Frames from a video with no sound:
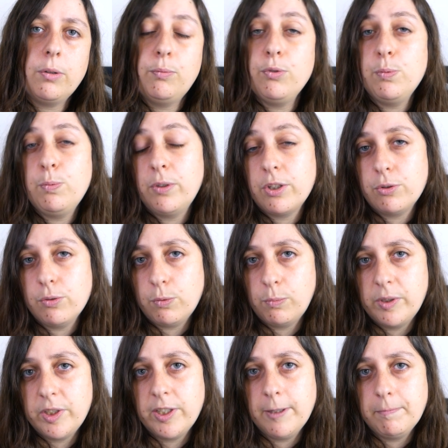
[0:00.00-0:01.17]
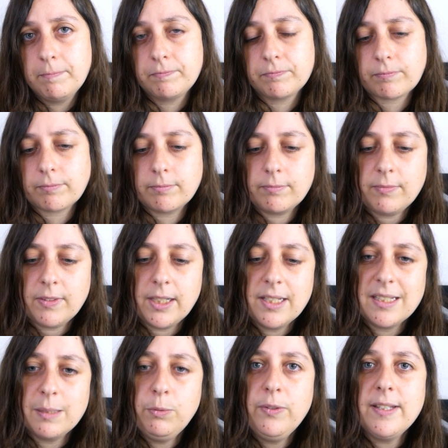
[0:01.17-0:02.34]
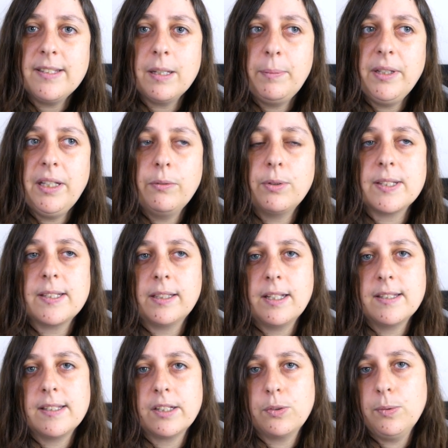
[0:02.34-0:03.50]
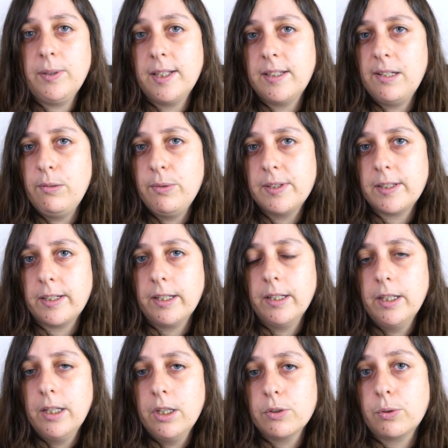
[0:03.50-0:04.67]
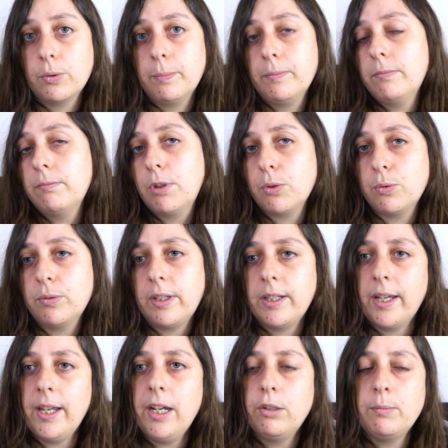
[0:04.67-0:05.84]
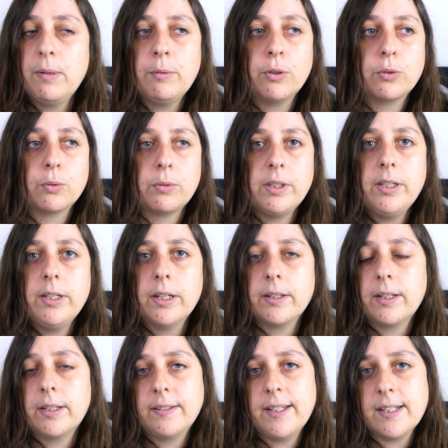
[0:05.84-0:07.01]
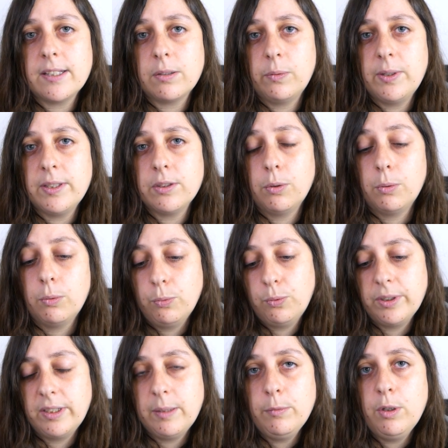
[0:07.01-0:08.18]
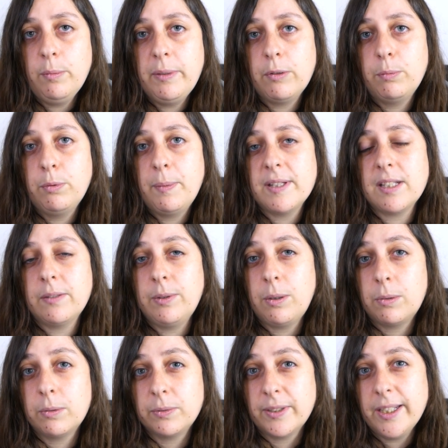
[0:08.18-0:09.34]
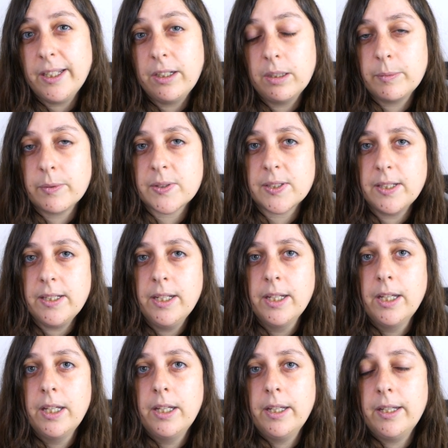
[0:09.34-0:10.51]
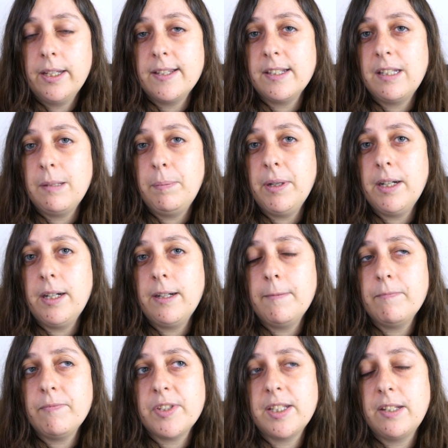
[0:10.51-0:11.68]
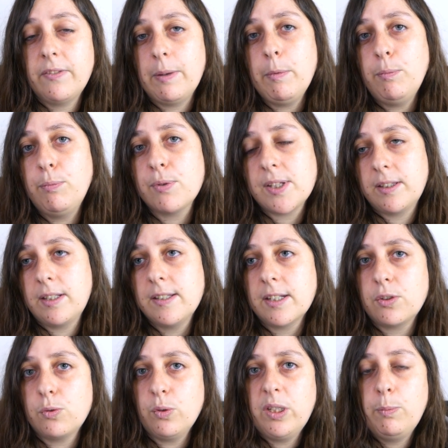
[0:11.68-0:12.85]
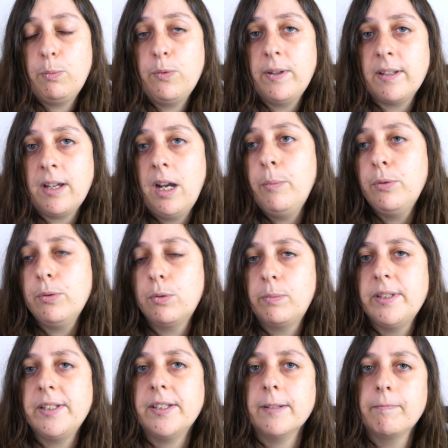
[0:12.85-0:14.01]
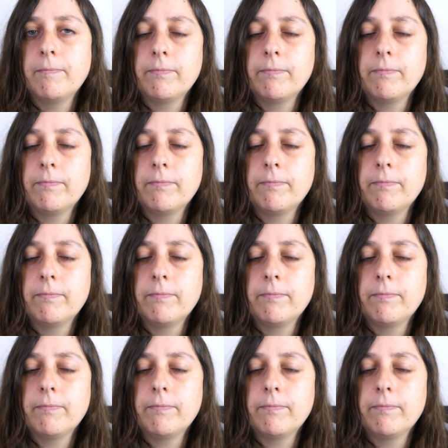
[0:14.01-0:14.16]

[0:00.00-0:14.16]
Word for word: en plus pour les jeux compliqués, ça pouvait être sympa d'avoir certaines actions qui étaient illustrées. Parce que quand on a une règle ou même quand on lit un, texte, en fait, on voit des mots, mais on peut pas savoir en vrai comment c'est. Et c'était pas, c'était vraiment pour certaines actions qui pouvaient être un peu compliquées.